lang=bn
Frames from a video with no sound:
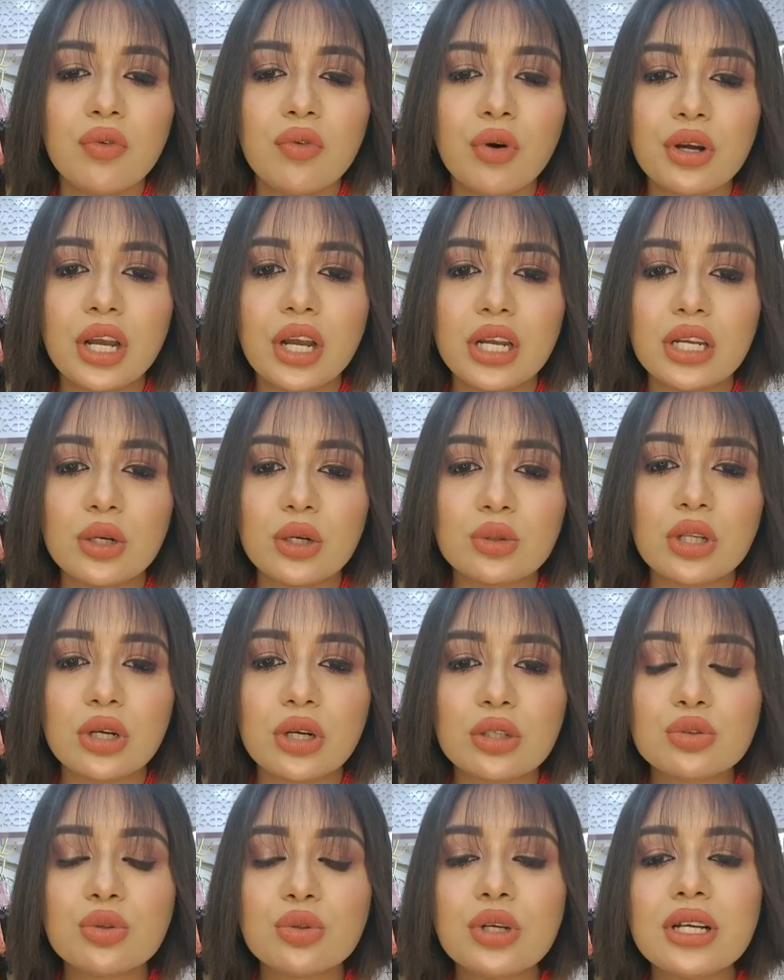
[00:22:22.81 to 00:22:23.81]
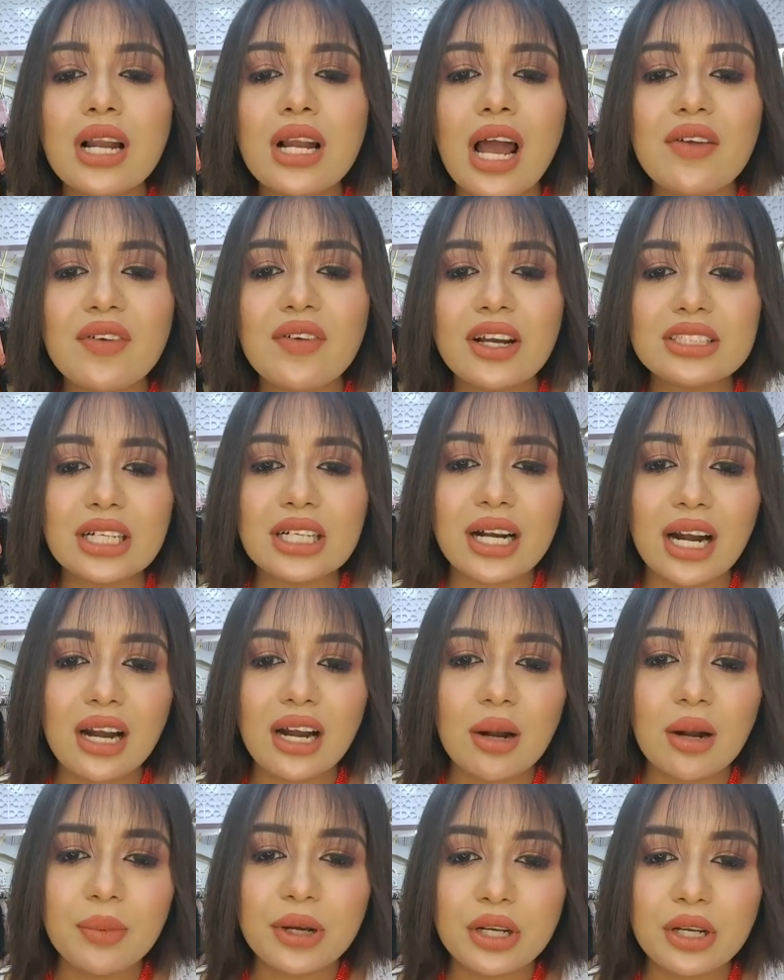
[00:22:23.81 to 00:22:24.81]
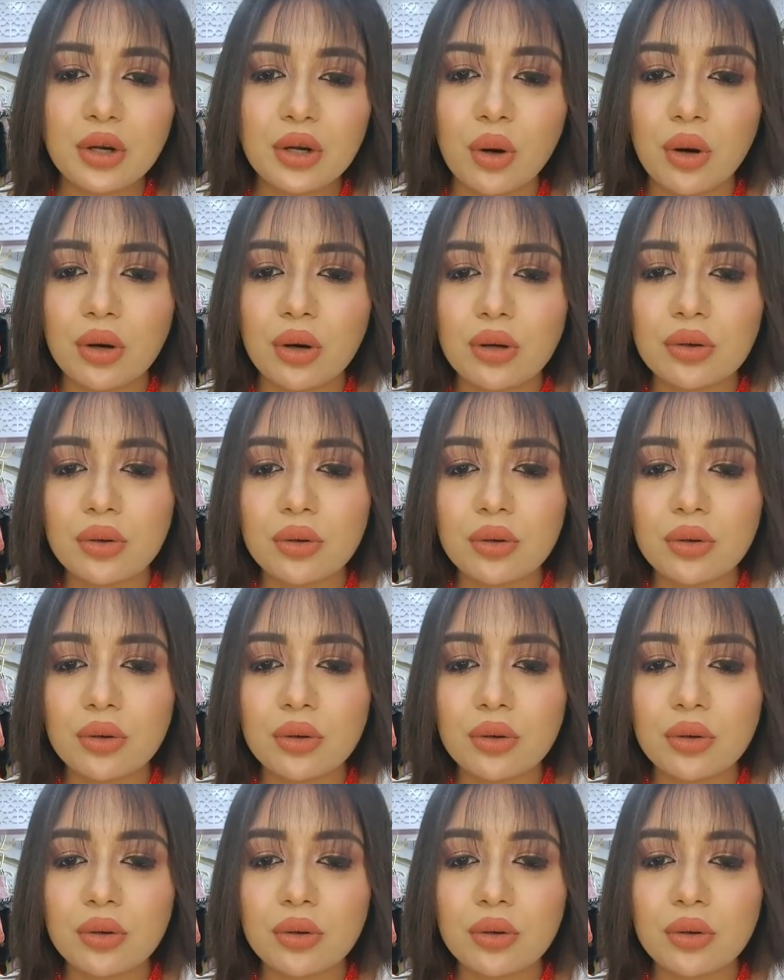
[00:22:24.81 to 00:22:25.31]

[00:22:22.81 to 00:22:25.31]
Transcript: ফকির নি কোথা তুই লাইভে এসে কাঁঠাল বিক্রি কর